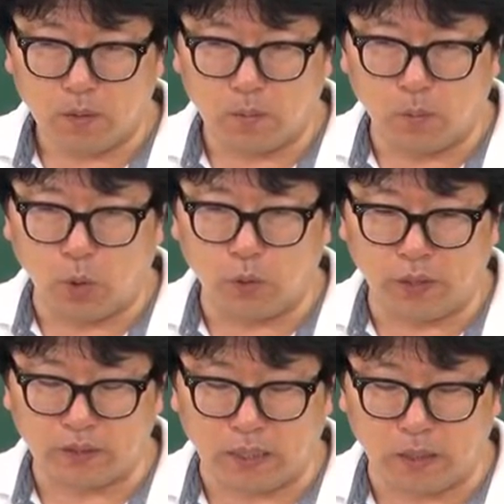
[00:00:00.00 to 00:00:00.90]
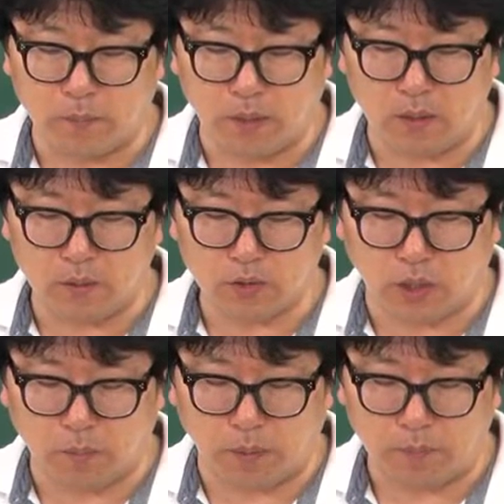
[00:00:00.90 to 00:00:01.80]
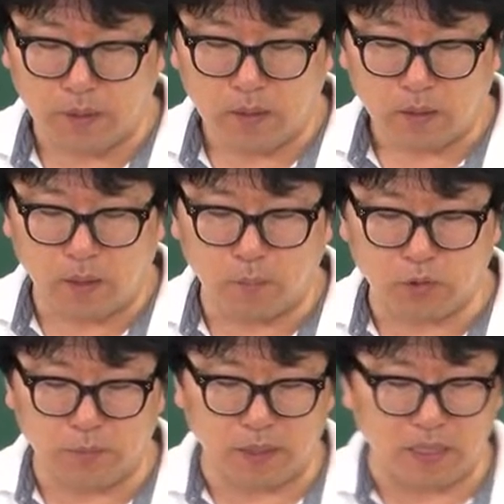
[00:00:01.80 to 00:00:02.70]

모르고 넘겼다 그러면 뭐? 적법. 그럼 무슨 말이에요?